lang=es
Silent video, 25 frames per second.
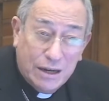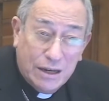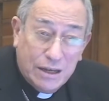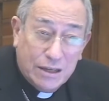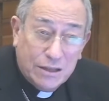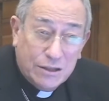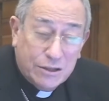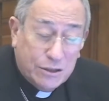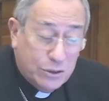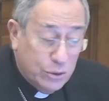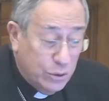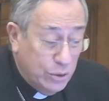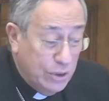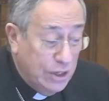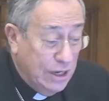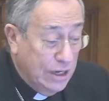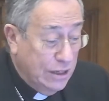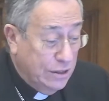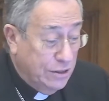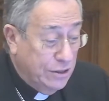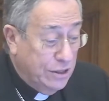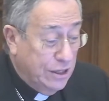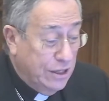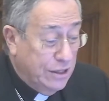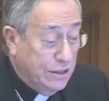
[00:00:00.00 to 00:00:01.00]
en sus
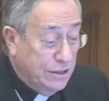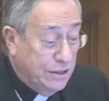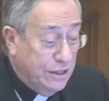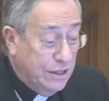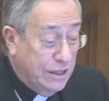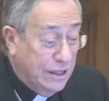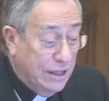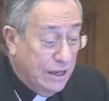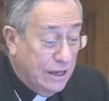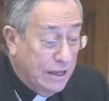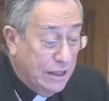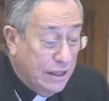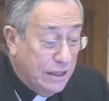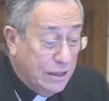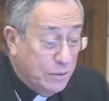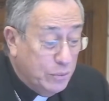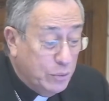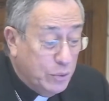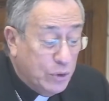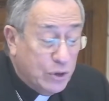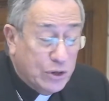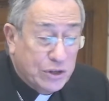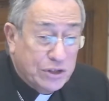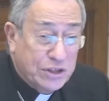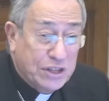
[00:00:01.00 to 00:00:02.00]
necesidades
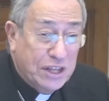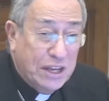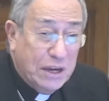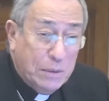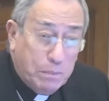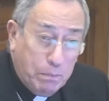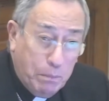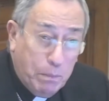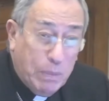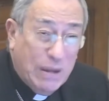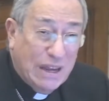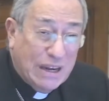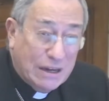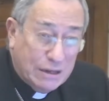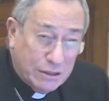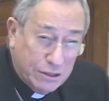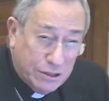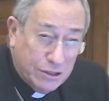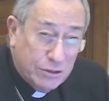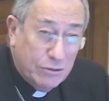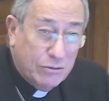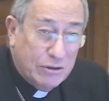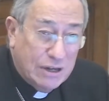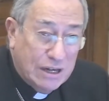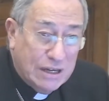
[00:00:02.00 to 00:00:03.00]
por ser
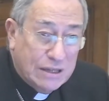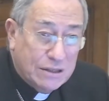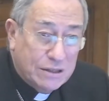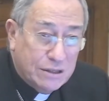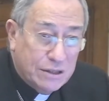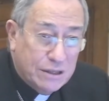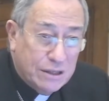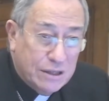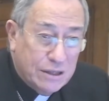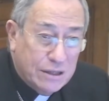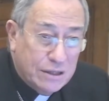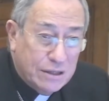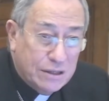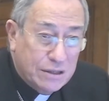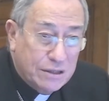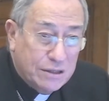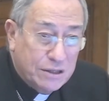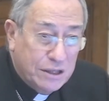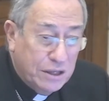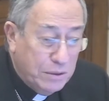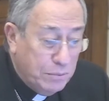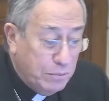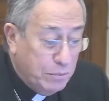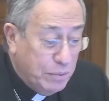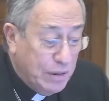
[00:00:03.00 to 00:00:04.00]
personas,
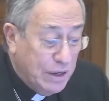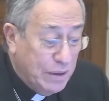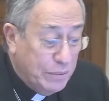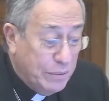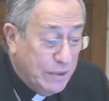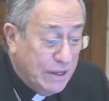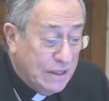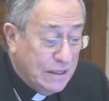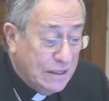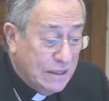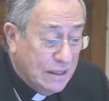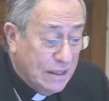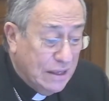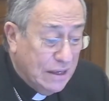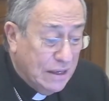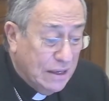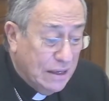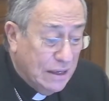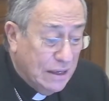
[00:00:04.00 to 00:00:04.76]
simplemente.